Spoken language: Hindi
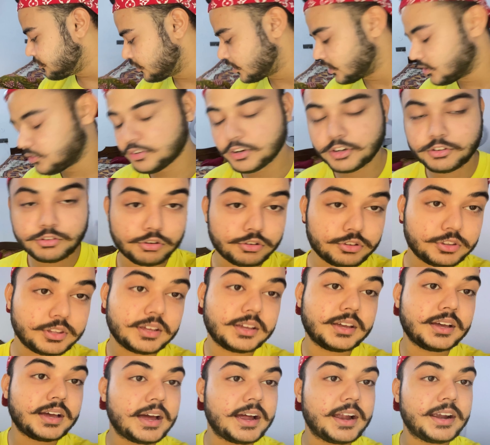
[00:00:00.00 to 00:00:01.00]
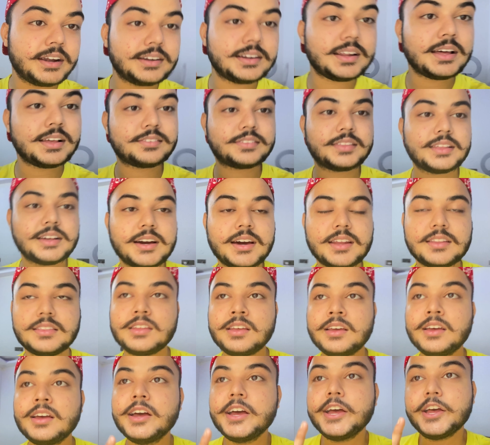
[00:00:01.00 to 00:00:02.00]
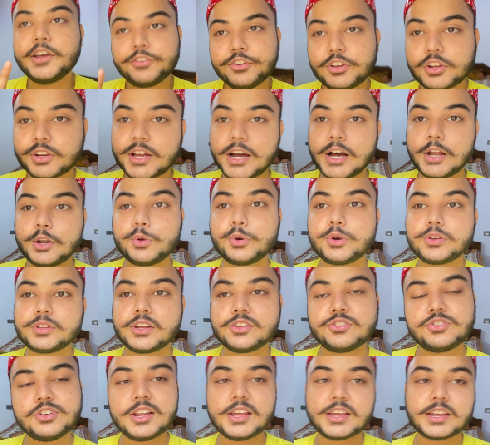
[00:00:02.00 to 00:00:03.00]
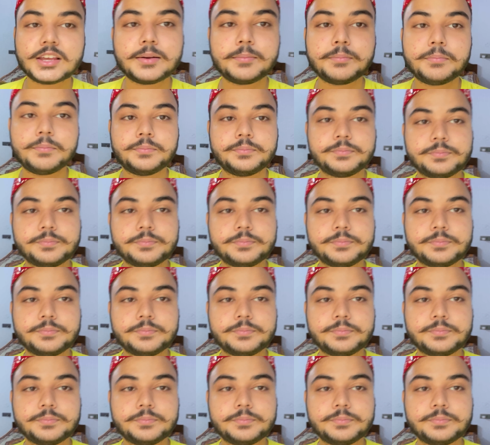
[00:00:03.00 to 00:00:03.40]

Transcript: फ्रेश फ्रेश होते हैं एंड नाश्ता करते हैं फिर खालू के साथ चलेंगे हम